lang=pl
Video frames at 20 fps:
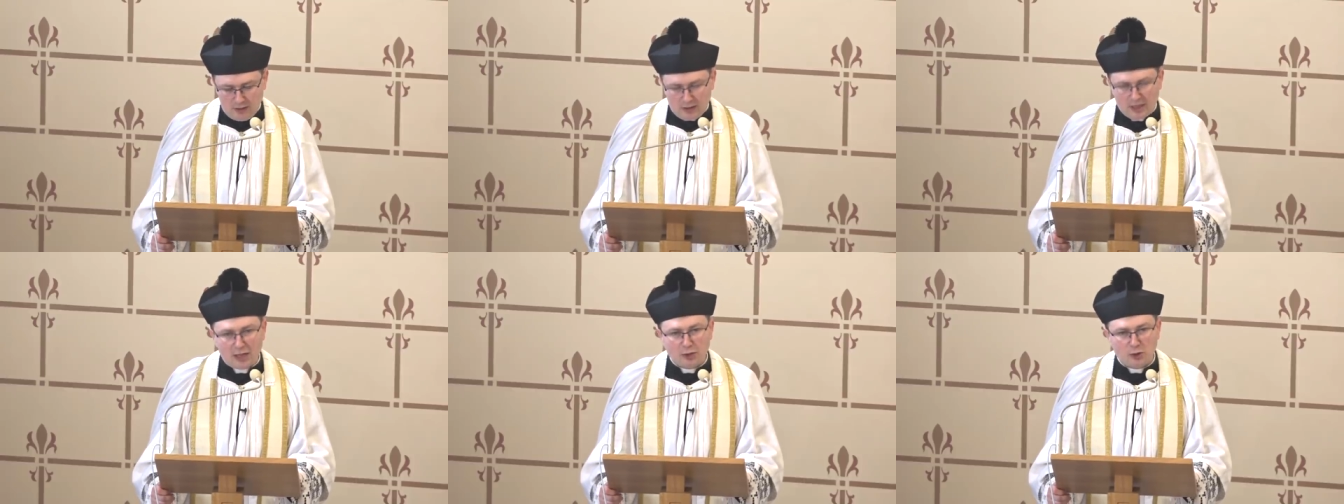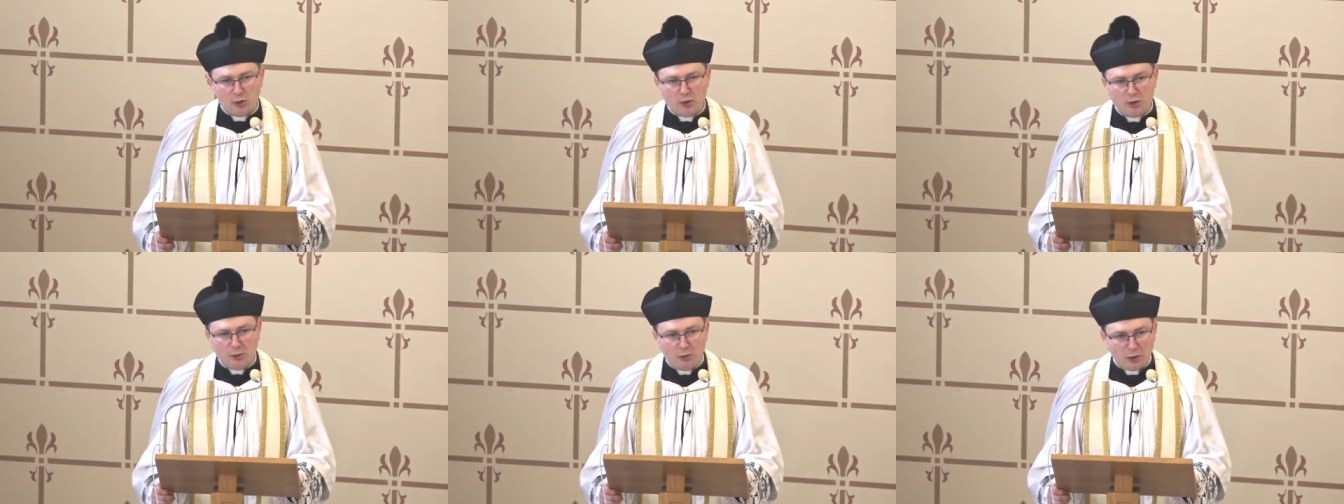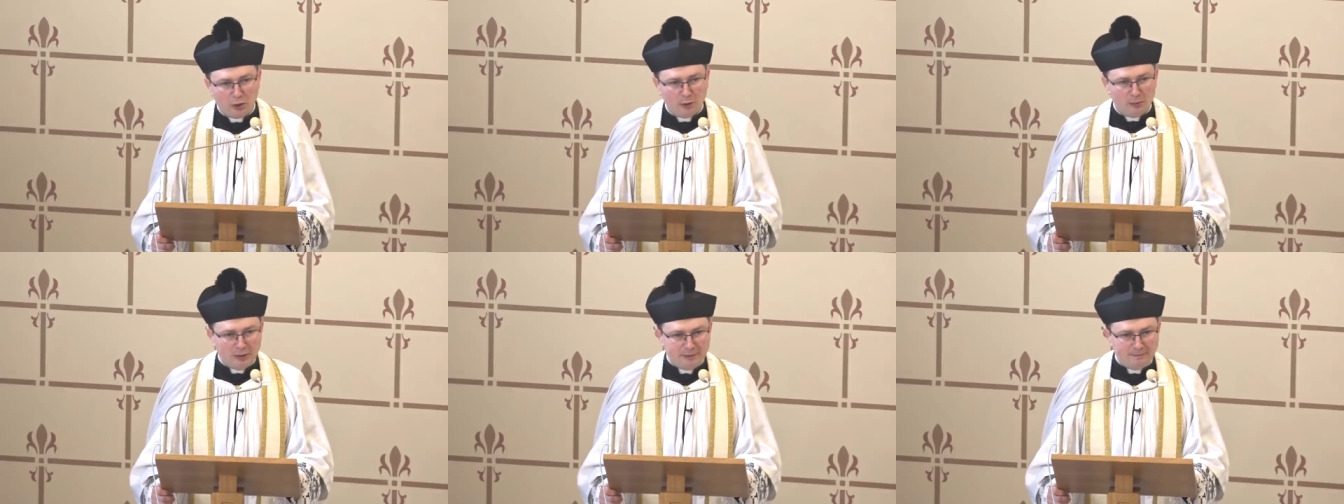Jak to
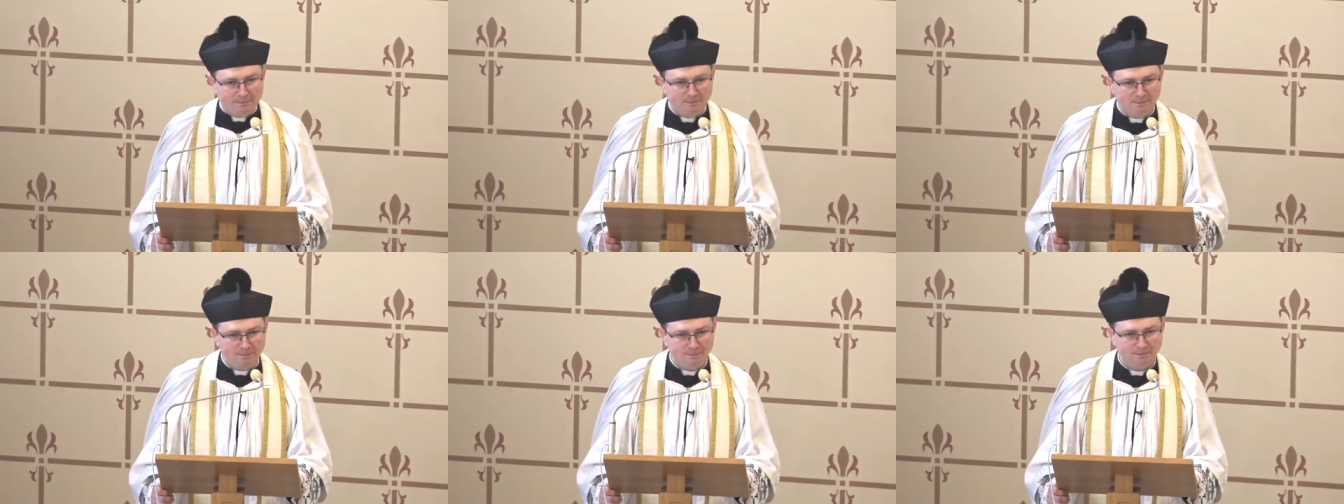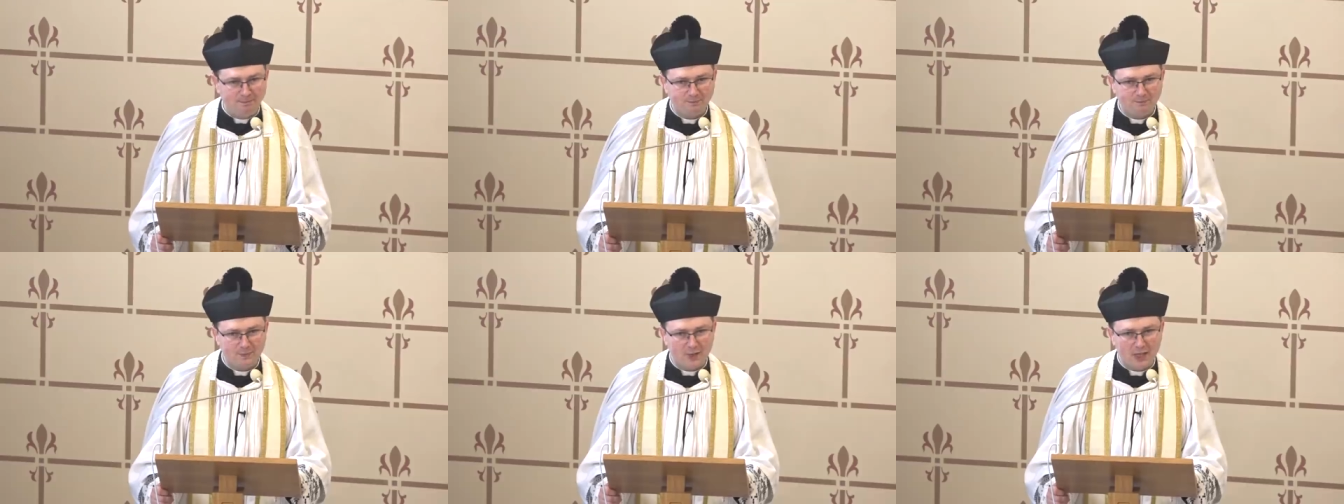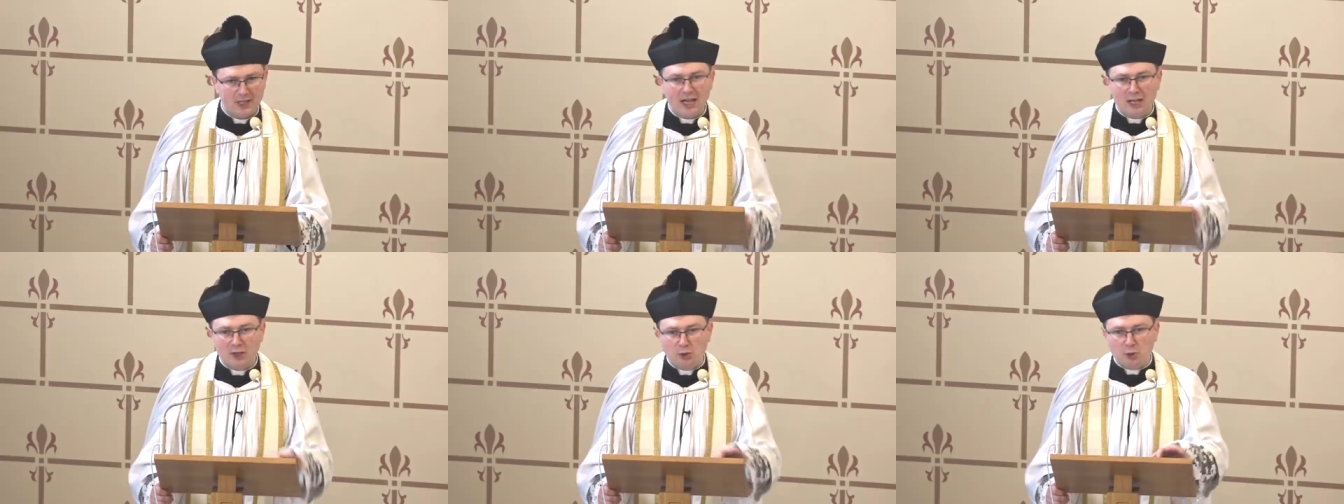się robi?
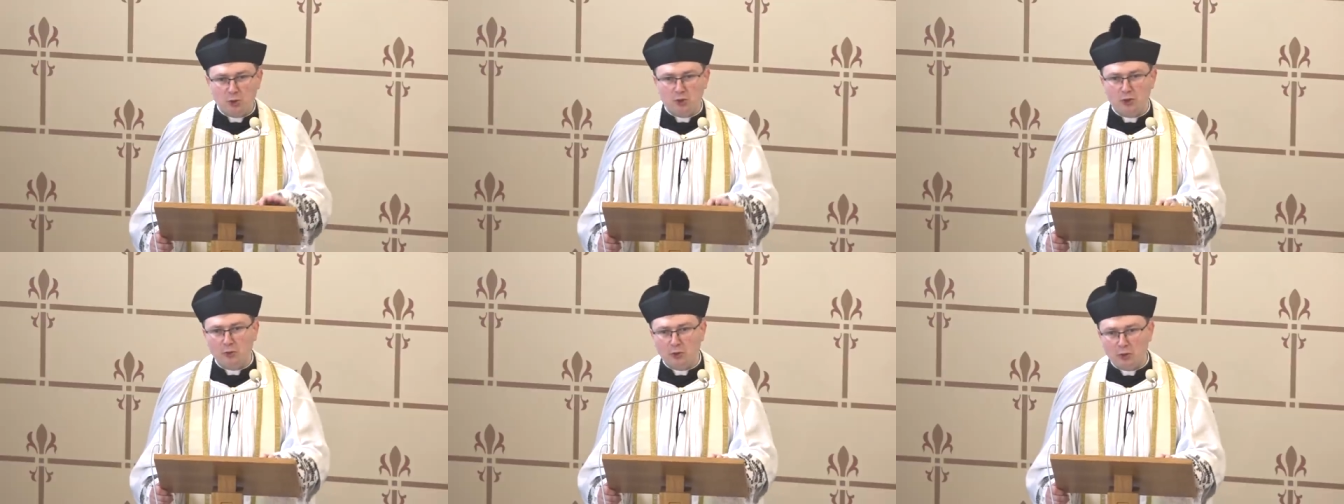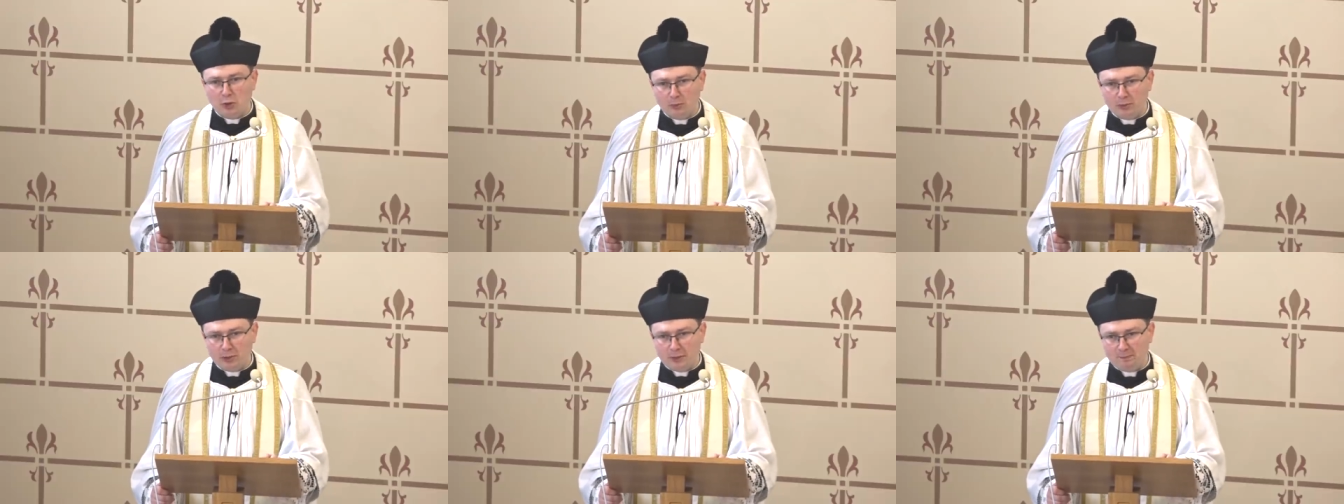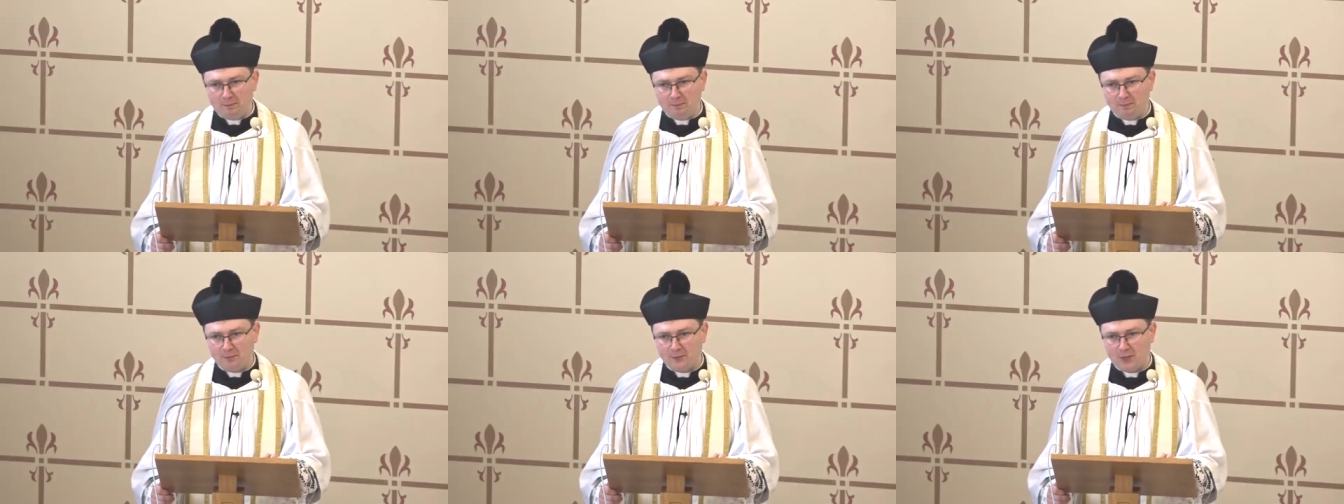Jak to się
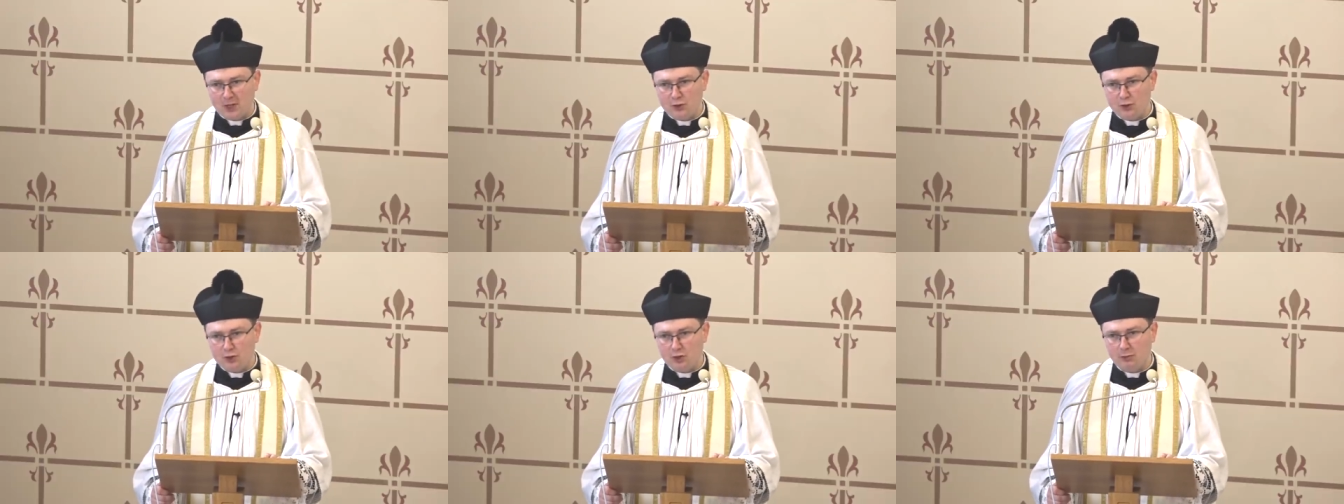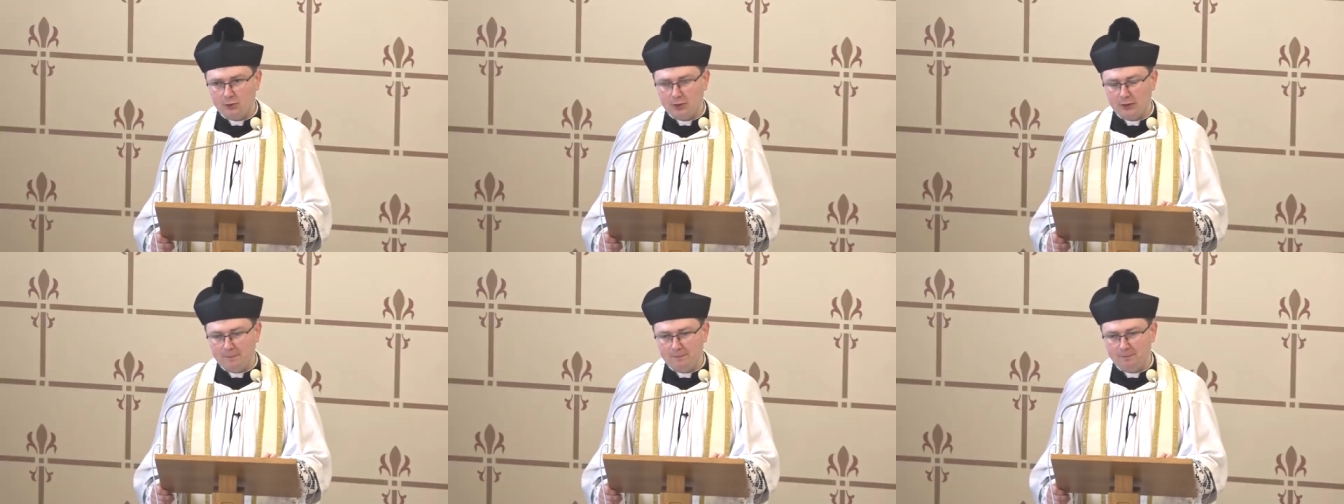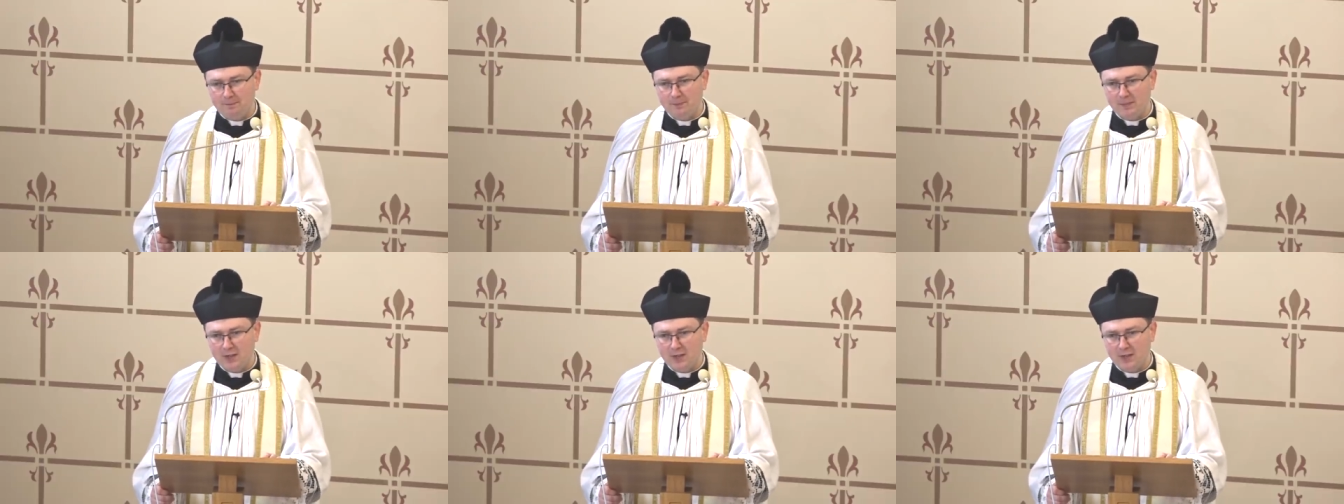robi, żeby